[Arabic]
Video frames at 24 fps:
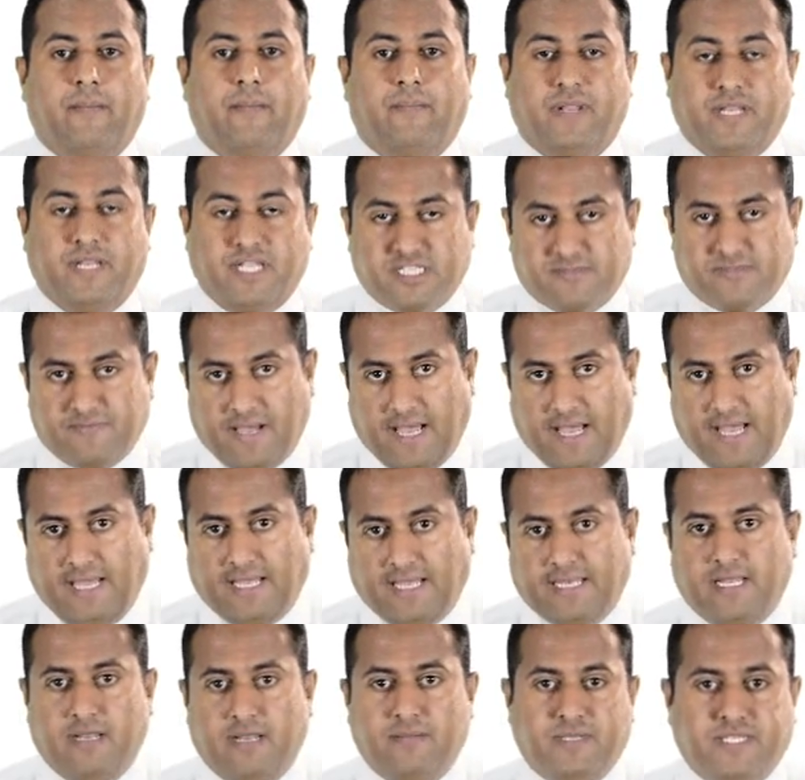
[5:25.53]
بالنسبة
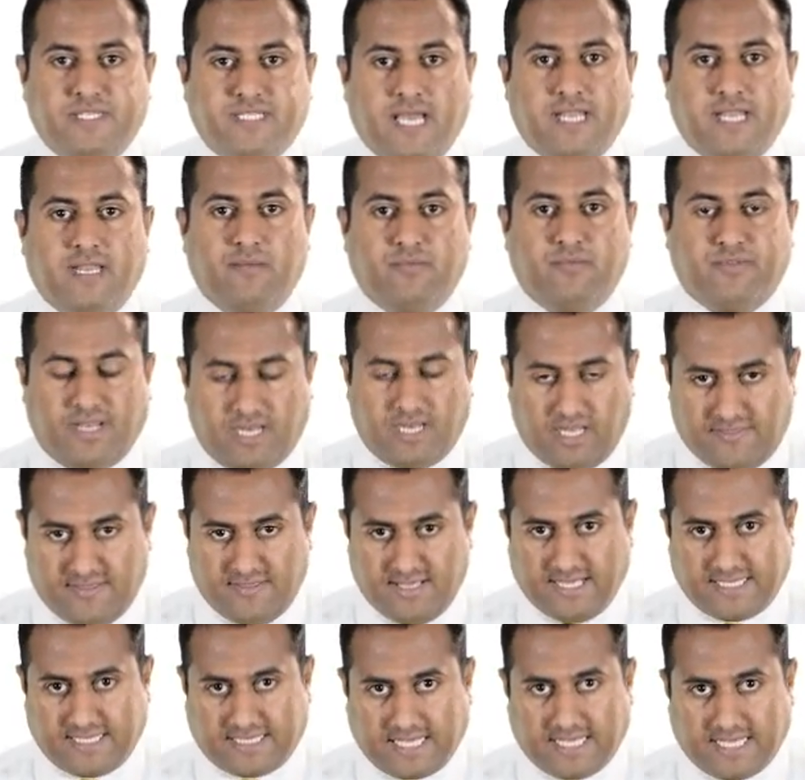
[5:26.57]
للميزانية
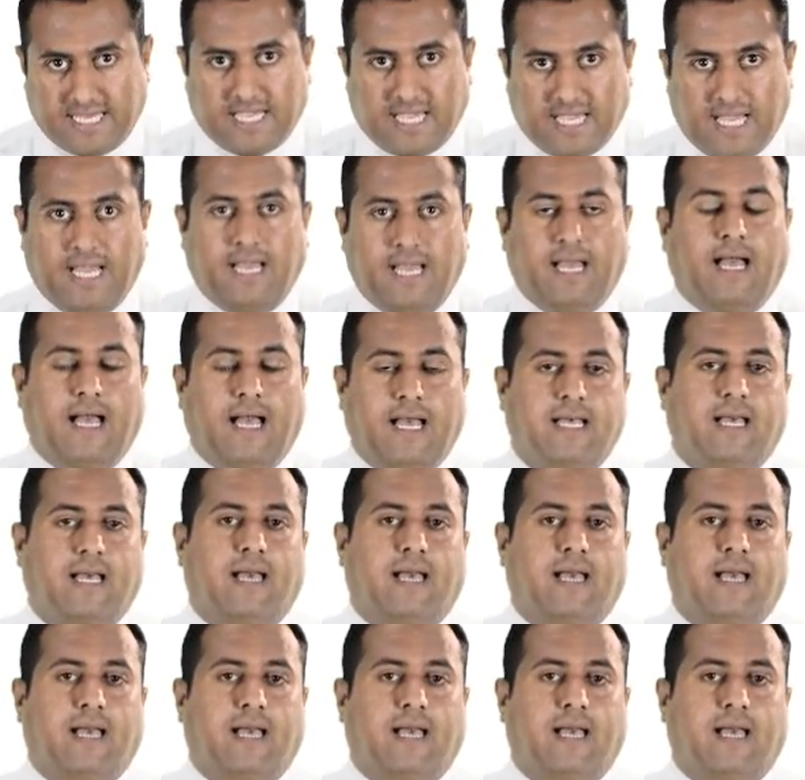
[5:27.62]
المثلثية الدقيقة